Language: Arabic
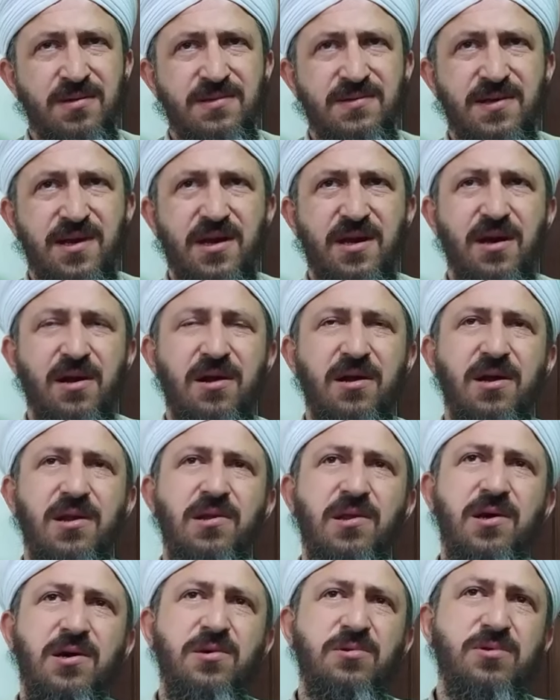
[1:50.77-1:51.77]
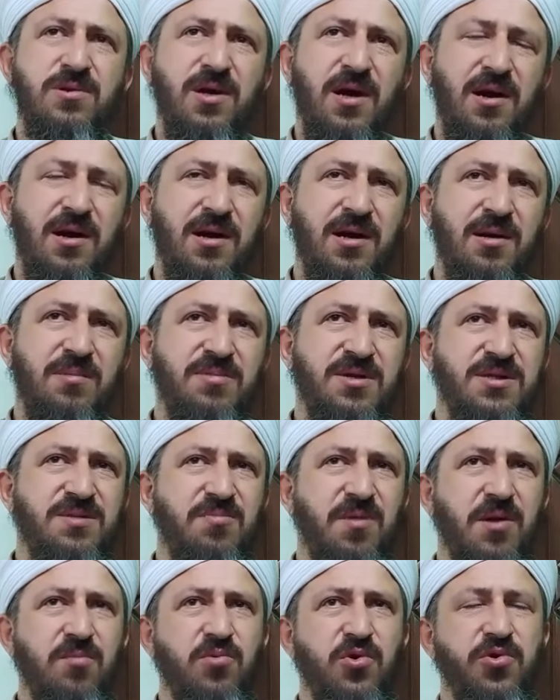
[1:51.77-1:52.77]
ذكرها الله تعالى
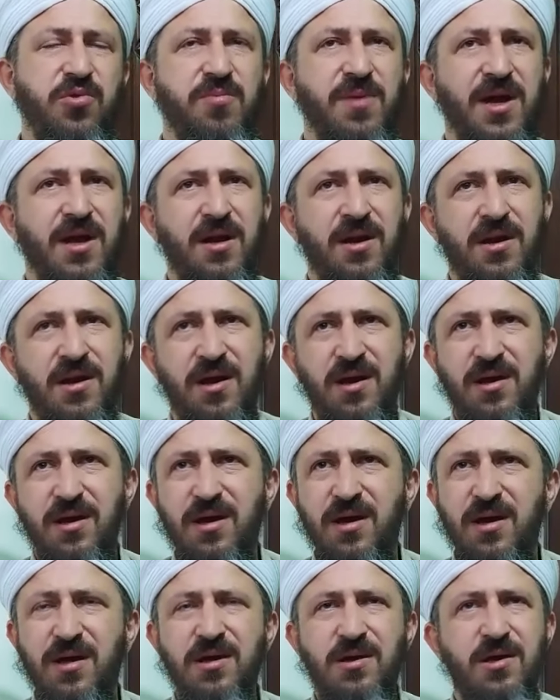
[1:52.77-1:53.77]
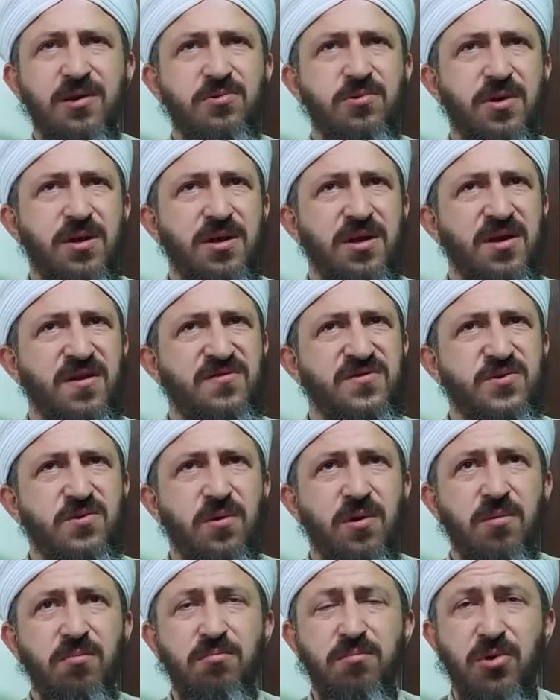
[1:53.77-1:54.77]
باسم المطمئنة يا أيتها النفس
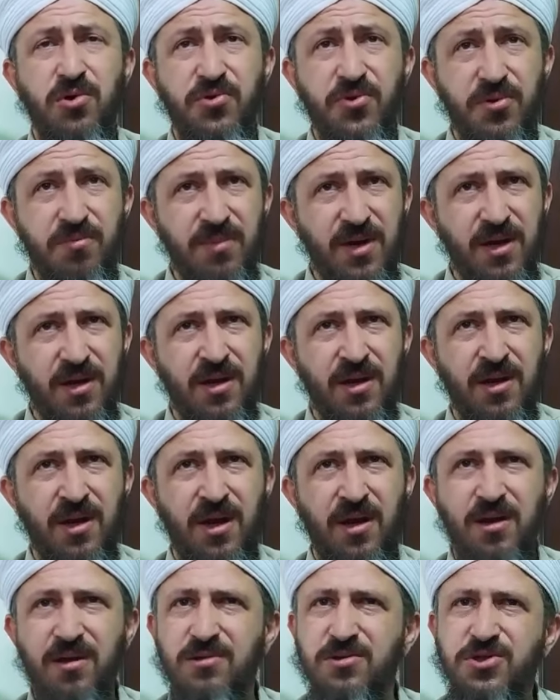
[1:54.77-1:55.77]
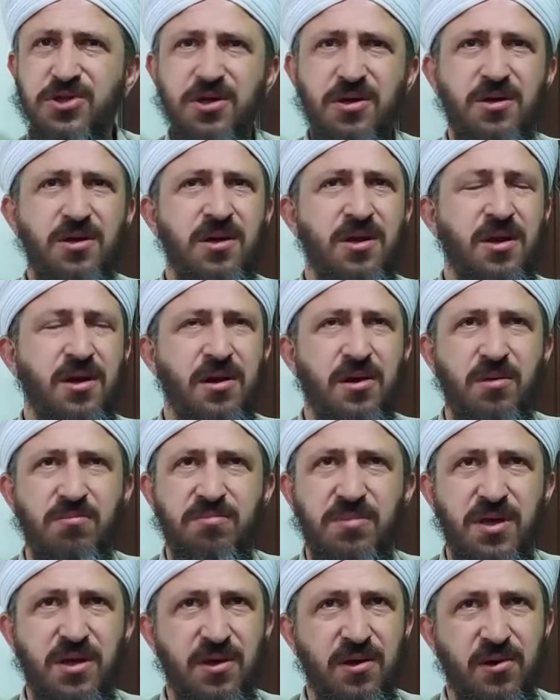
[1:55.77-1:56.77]
المطمئنة ارجعي إلى
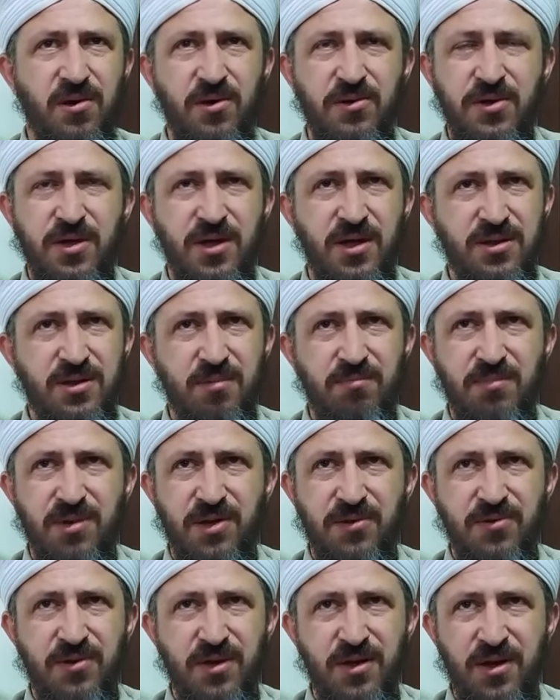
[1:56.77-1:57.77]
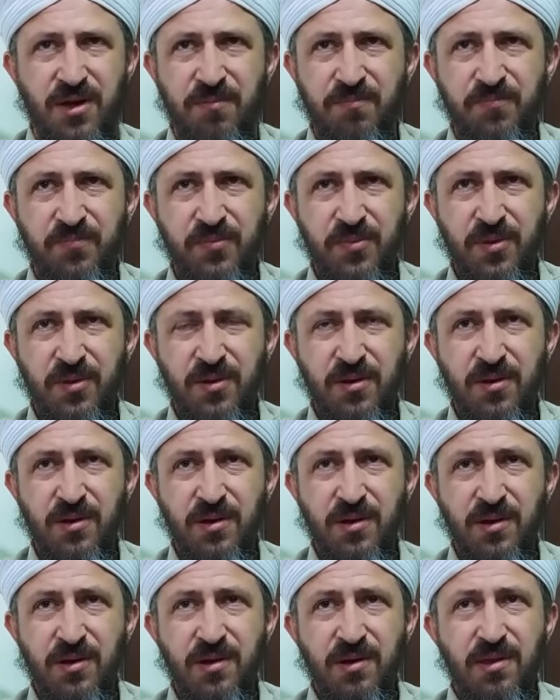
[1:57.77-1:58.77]
ربك راضية مرضية
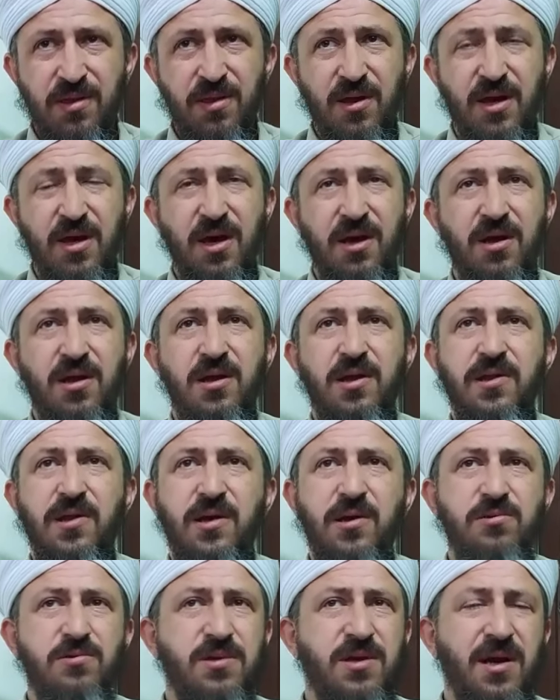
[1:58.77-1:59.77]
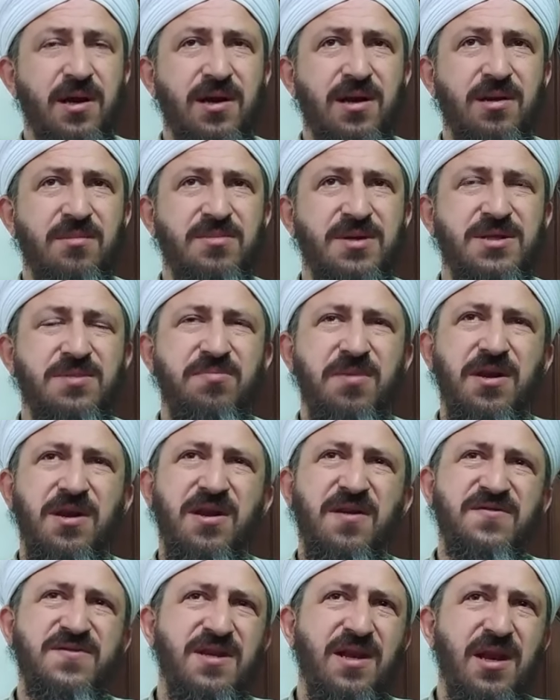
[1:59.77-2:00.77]
ذكرها الله تعالى باسم
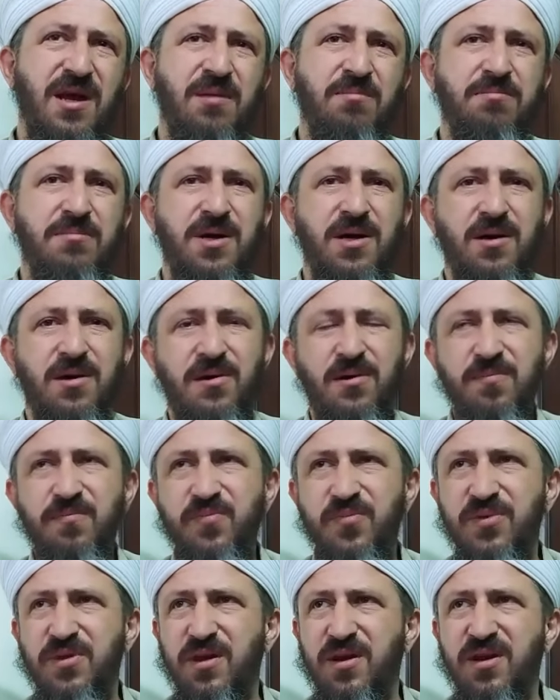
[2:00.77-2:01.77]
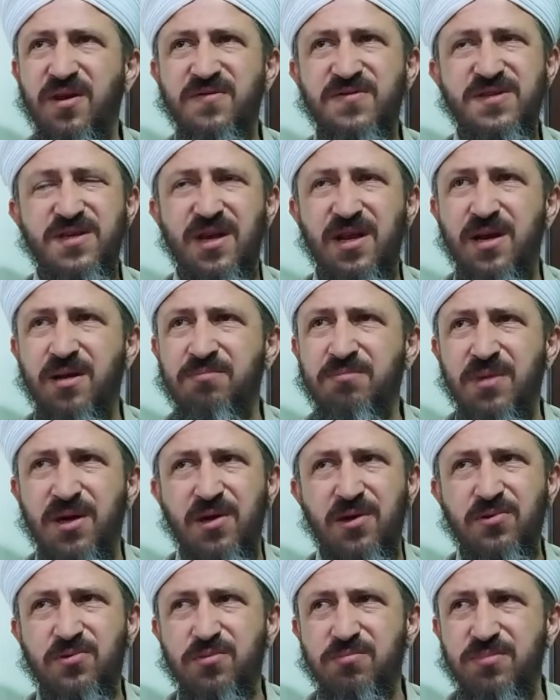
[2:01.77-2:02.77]
النفس الأمارة إن النفس
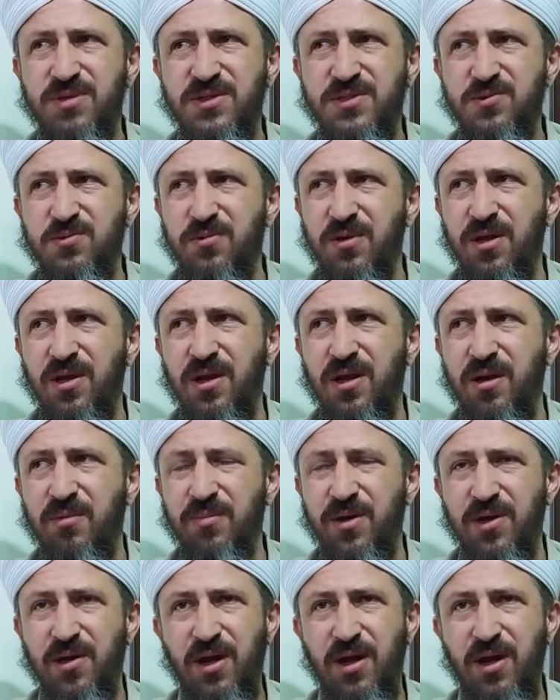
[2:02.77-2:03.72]
لأمارة بالسوء إلا ما